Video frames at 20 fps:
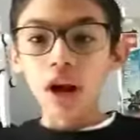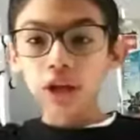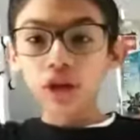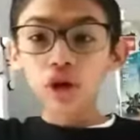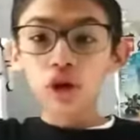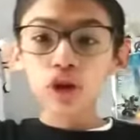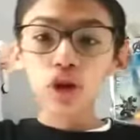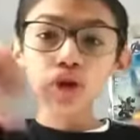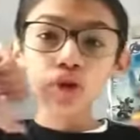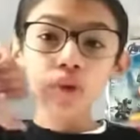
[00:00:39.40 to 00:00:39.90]
Hola a
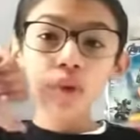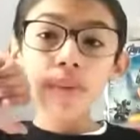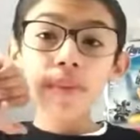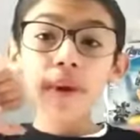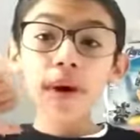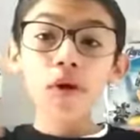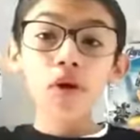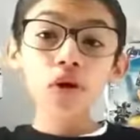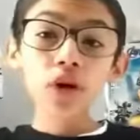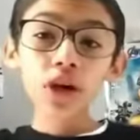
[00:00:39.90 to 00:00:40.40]
todos, yo soy Juan
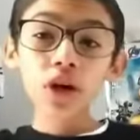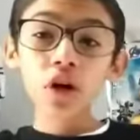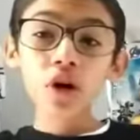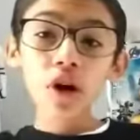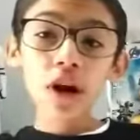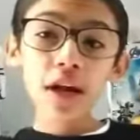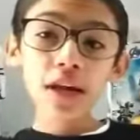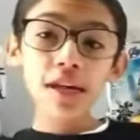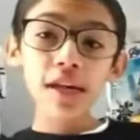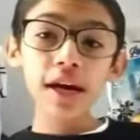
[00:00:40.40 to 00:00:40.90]
Pablo y
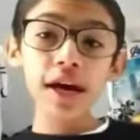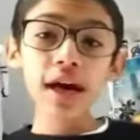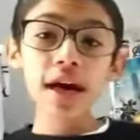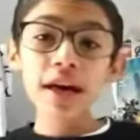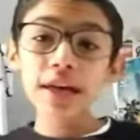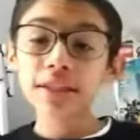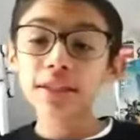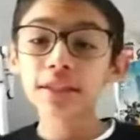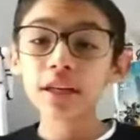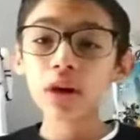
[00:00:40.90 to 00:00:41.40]
con la
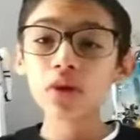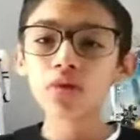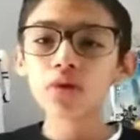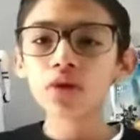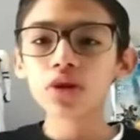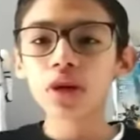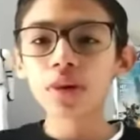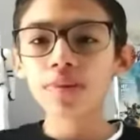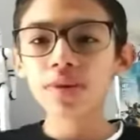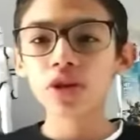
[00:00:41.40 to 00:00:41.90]
llegada de Star
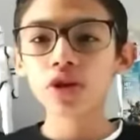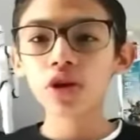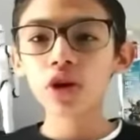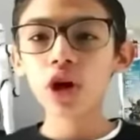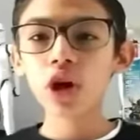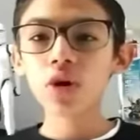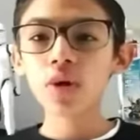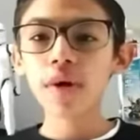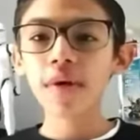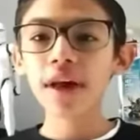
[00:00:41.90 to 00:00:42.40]
Wars
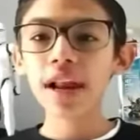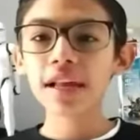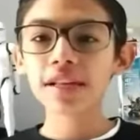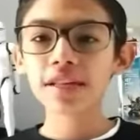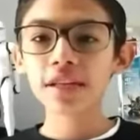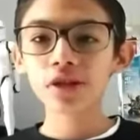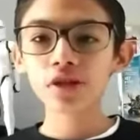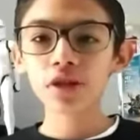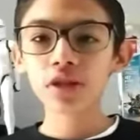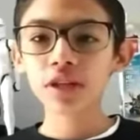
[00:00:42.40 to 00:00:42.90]
Episodio 9, el
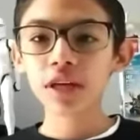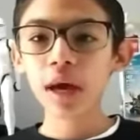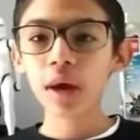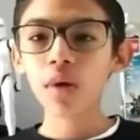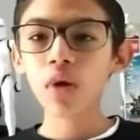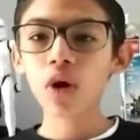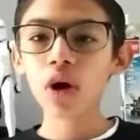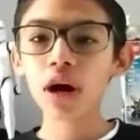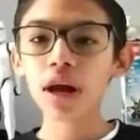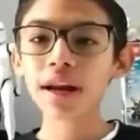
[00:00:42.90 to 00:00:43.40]
ascenso de
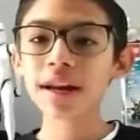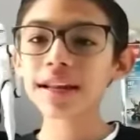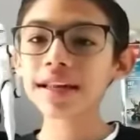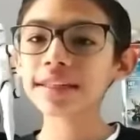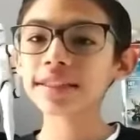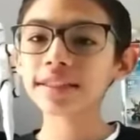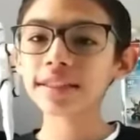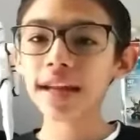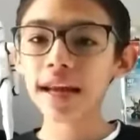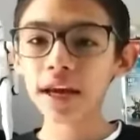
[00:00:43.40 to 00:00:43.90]
Skywalker,
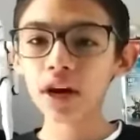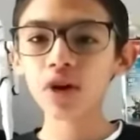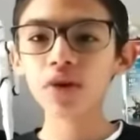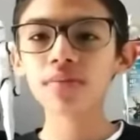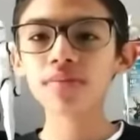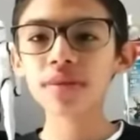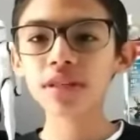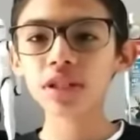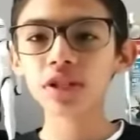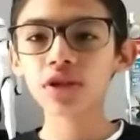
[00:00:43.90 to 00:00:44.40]
les
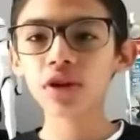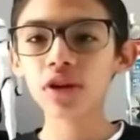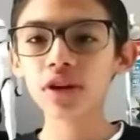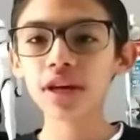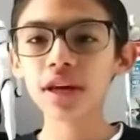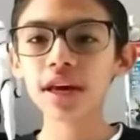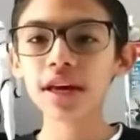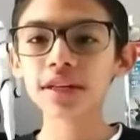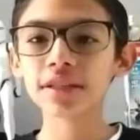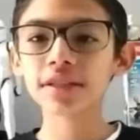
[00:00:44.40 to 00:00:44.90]
traigo mis
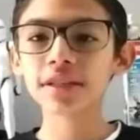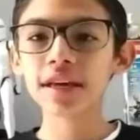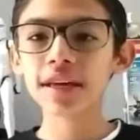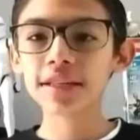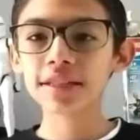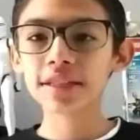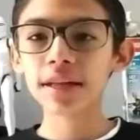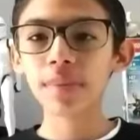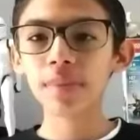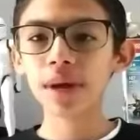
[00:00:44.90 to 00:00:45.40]
teorías
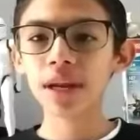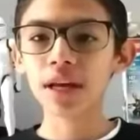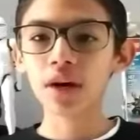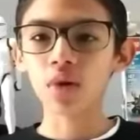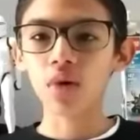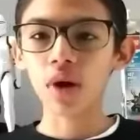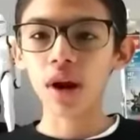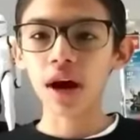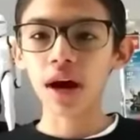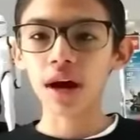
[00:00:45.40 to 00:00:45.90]
de esta
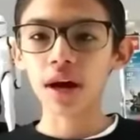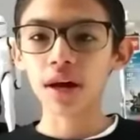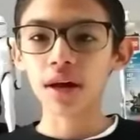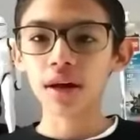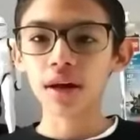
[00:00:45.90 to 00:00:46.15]
película.